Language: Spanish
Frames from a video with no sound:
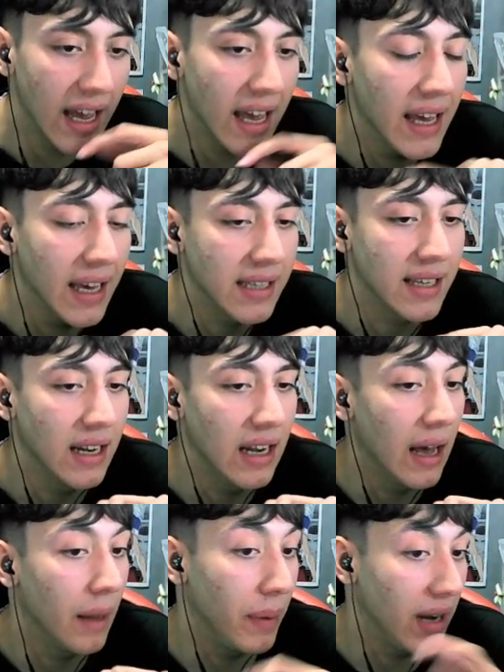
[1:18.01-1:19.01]
es
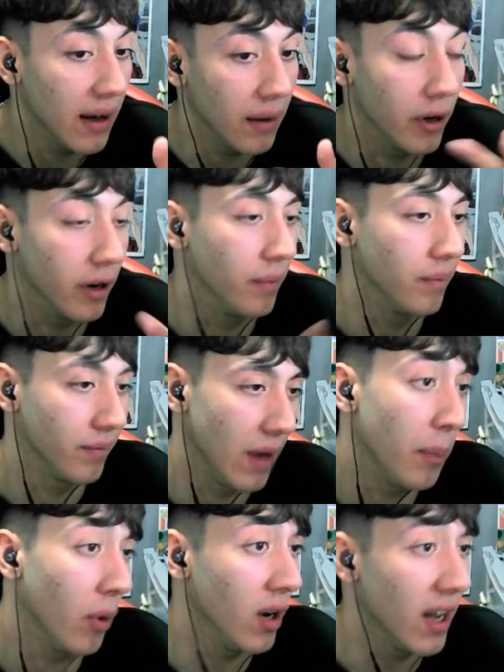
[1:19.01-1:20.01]
la pelea, bueno,
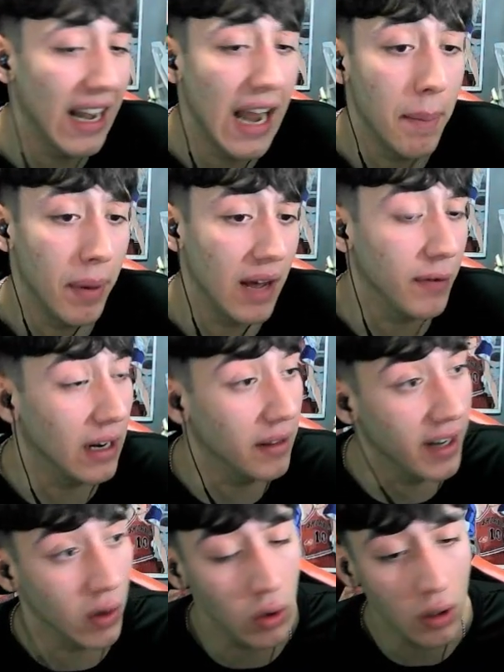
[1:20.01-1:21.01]
spoiler, la pelea final
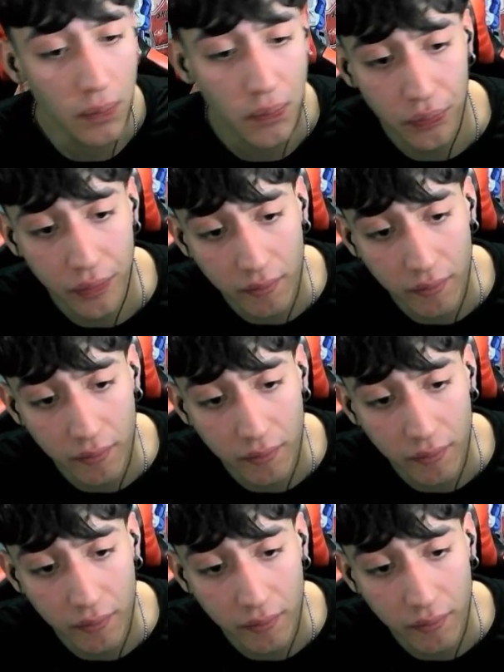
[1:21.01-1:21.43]
de Naruto.